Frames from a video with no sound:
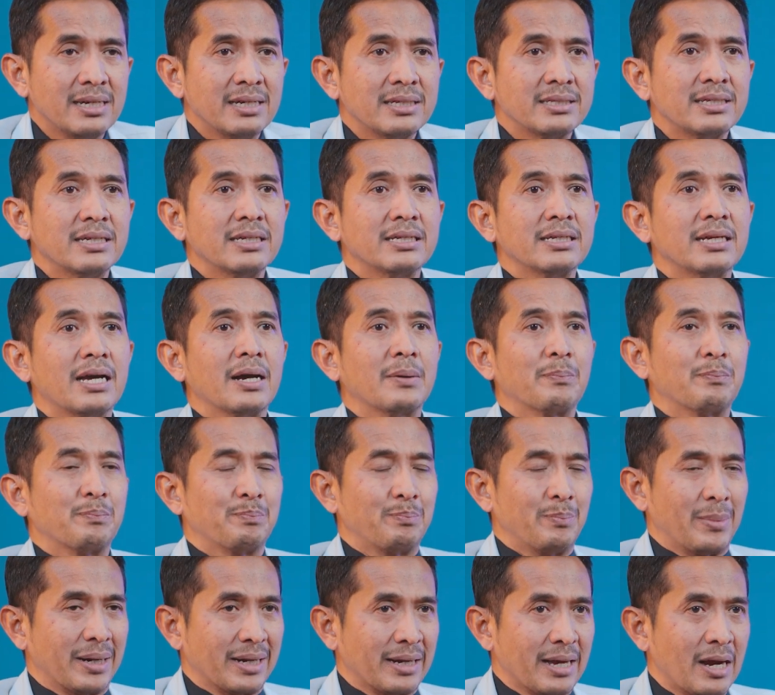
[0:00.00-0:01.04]
sehingga
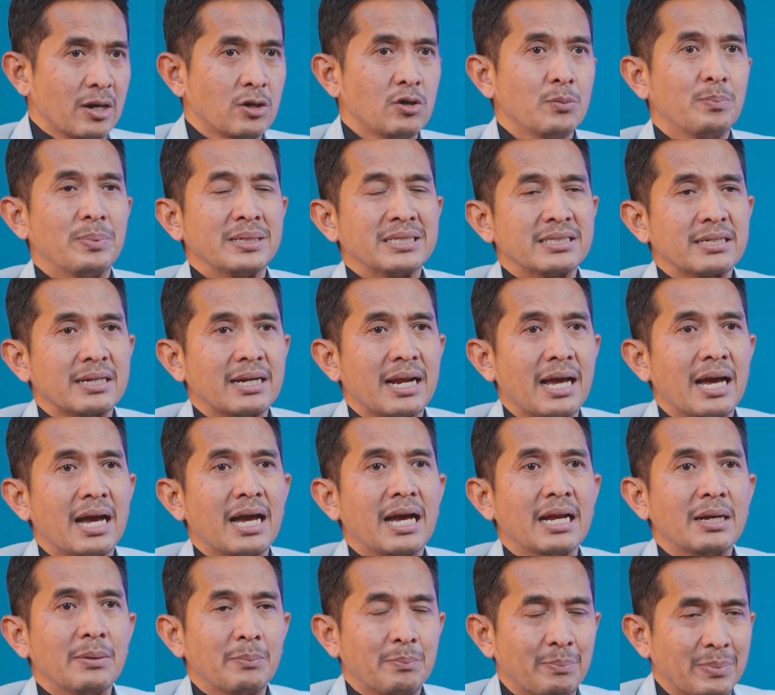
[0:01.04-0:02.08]
mengganggu
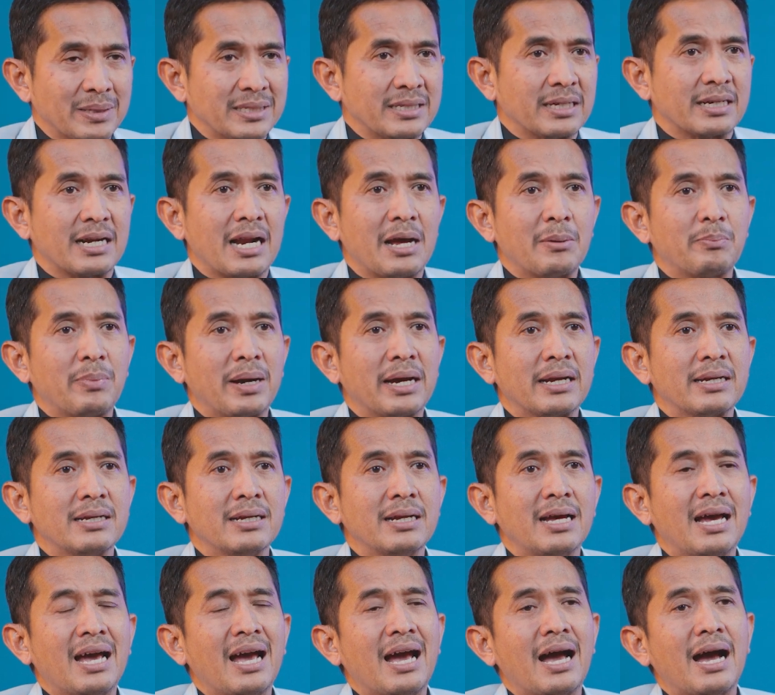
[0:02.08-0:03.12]
pencernaan, penyerapan,
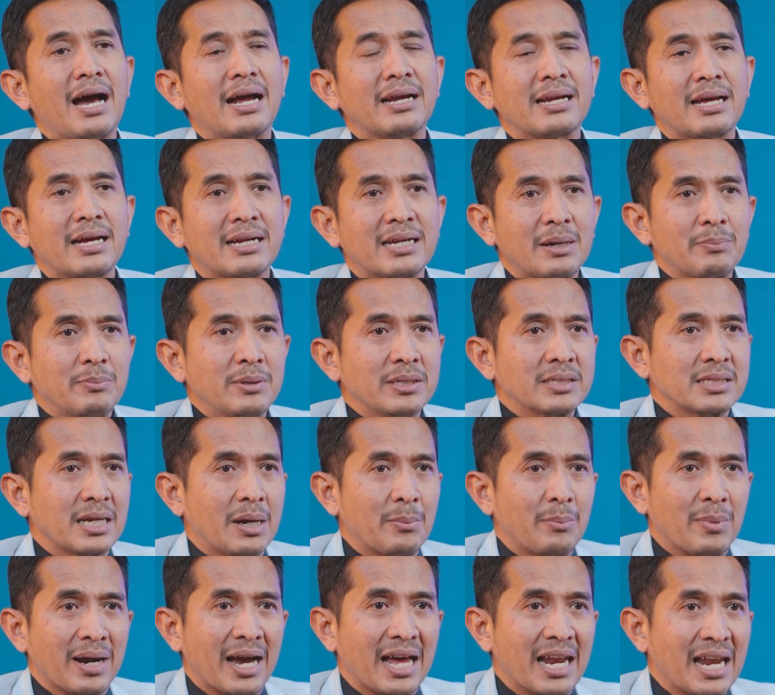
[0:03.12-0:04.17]
anak-anak bisa
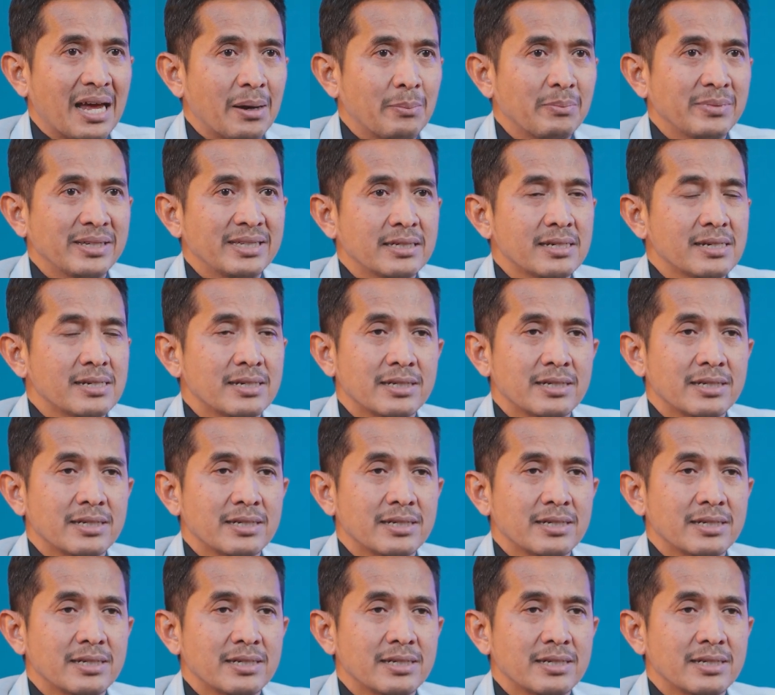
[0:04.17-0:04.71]
mengalami